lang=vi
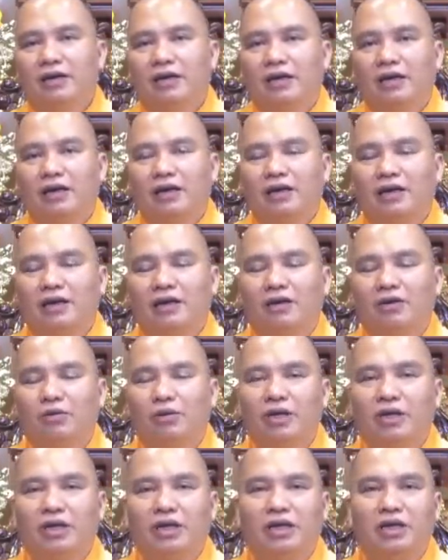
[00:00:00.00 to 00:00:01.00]
à,
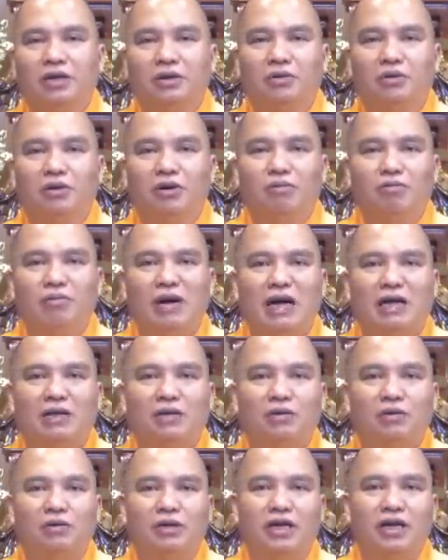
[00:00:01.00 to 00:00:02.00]
húy kỵ của ông bà
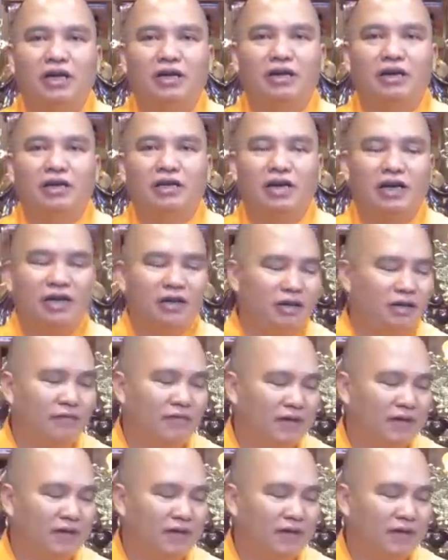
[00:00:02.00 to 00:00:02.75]
tổ tiên người thân